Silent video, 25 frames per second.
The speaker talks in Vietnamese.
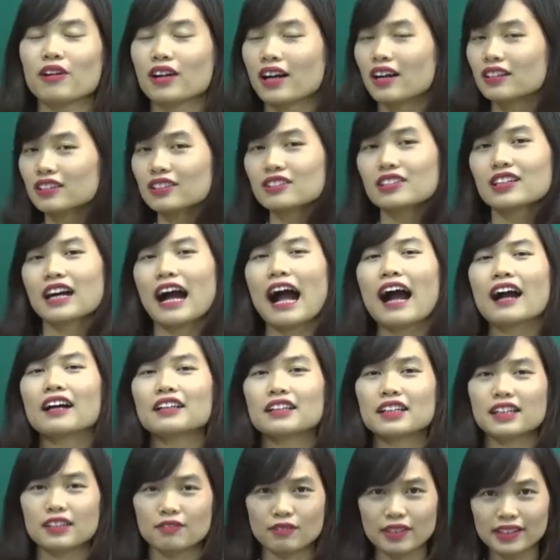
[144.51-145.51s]
ở các từ
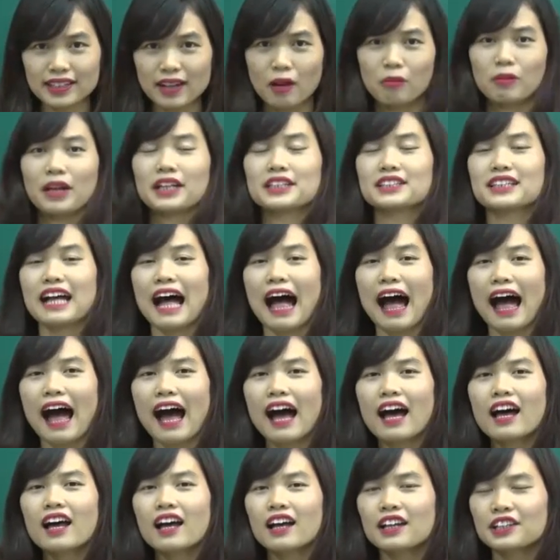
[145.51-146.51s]
khác thì vẫn đọc là chữ
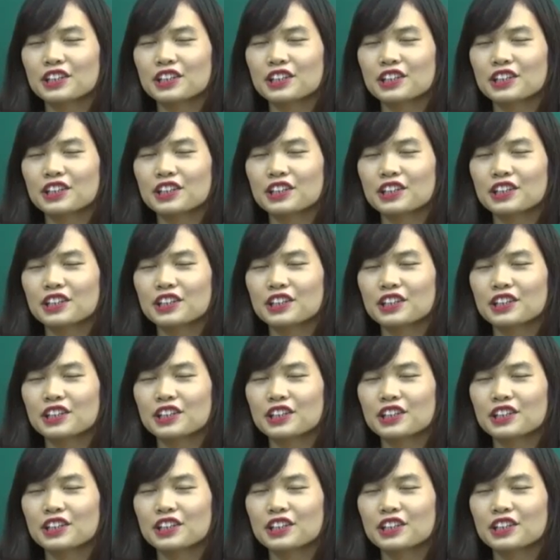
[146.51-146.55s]
A.